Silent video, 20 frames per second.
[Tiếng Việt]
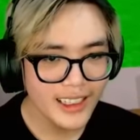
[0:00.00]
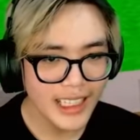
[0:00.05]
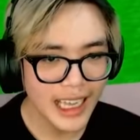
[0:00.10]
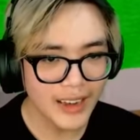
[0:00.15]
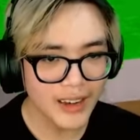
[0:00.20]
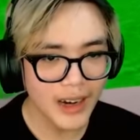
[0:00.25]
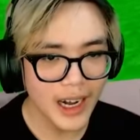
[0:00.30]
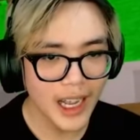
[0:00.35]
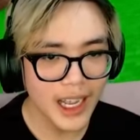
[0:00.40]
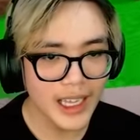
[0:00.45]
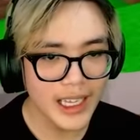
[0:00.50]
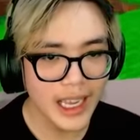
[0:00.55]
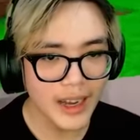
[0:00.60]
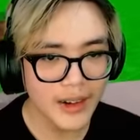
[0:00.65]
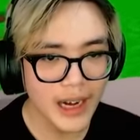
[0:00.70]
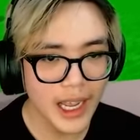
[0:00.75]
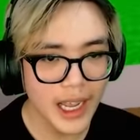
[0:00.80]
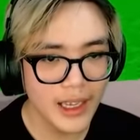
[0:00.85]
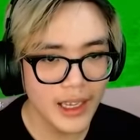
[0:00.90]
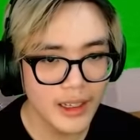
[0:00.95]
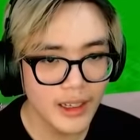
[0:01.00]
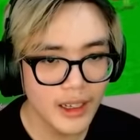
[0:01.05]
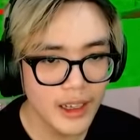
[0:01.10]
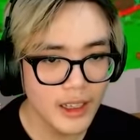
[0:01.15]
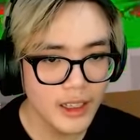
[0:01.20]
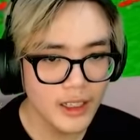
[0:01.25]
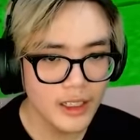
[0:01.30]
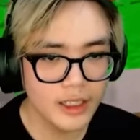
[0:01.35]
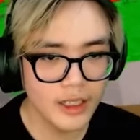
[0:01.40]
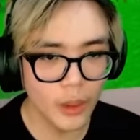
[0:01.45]
nhà vô đây nhà nhào đây
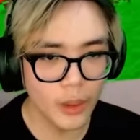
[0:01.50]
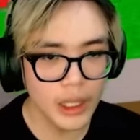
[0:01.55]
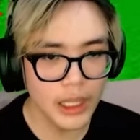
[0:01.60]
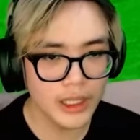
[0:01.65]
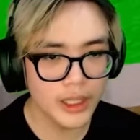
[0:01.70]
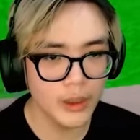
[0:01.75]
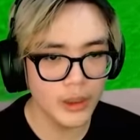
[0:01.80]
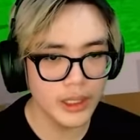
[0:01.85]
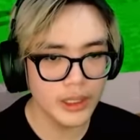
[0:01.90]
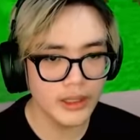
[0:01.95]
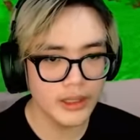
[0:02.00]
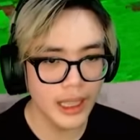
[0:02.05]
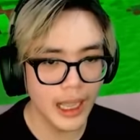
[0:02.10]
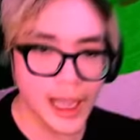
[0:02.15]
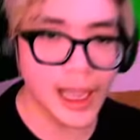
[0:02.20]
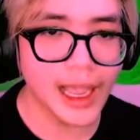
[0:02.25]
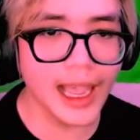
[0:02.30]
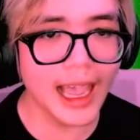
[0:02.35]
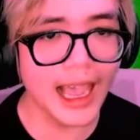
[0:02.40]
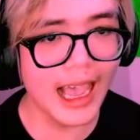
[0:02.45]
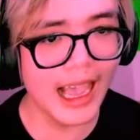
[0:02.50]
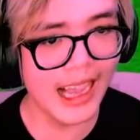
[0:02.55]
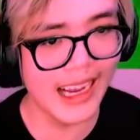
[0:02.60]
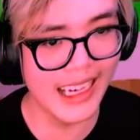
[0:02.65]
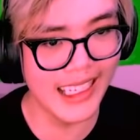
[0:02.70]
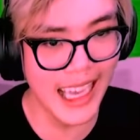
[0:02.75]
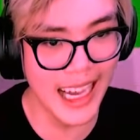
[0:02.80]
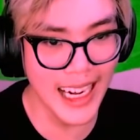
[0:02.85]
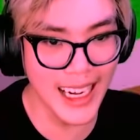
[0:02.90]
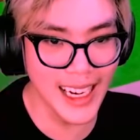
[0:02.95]
tôi là tôi à
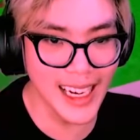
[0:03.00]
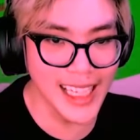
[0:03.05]
gần chết đây